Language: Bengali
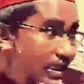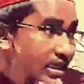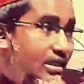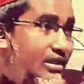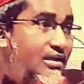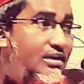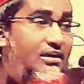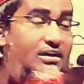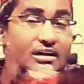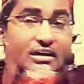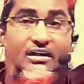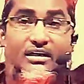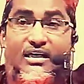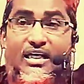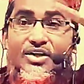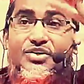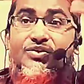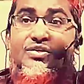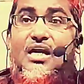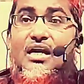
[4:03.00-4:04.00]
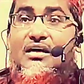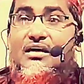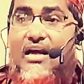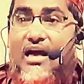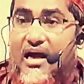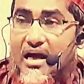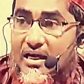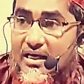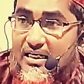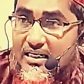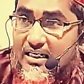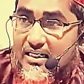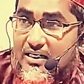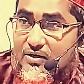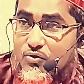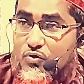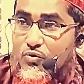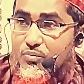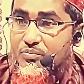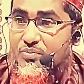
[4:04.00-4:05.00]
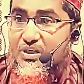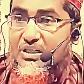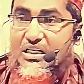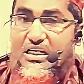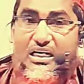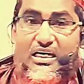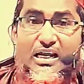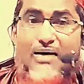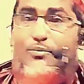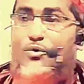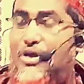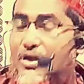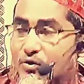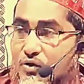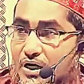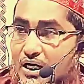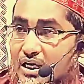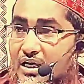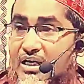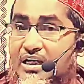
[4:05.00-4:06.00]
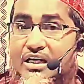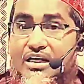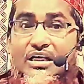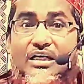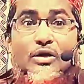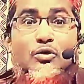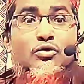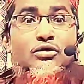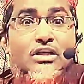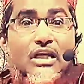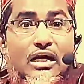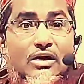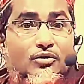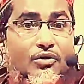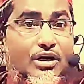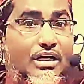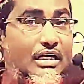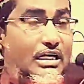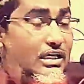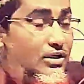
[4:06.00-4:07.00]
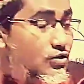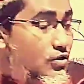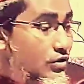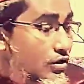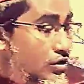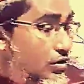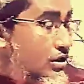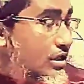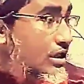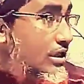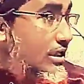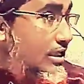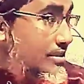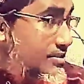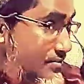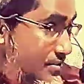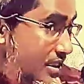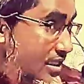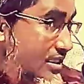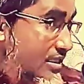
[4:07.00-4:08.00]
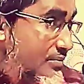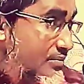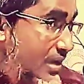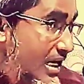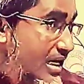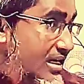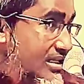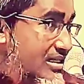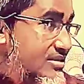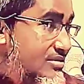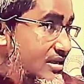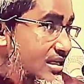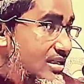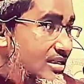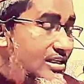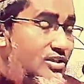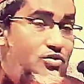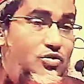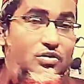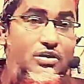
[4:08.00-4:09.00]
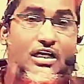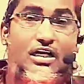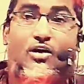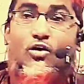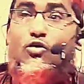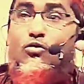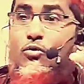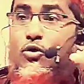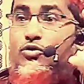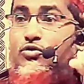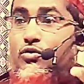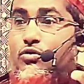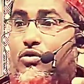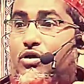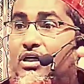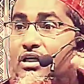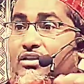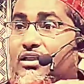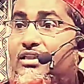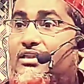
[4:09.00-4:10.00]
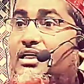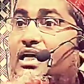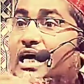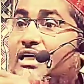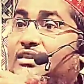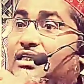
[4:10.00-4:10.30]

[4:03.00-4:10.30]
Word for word: করে খ্রিস্টানরা এটাকে খুব ঘৃণা মনে করে ইহুদিরা করে কি যদি স্ত্রীদের মেয়ে স্ত্রীদের যদি এরকম হতো তাদের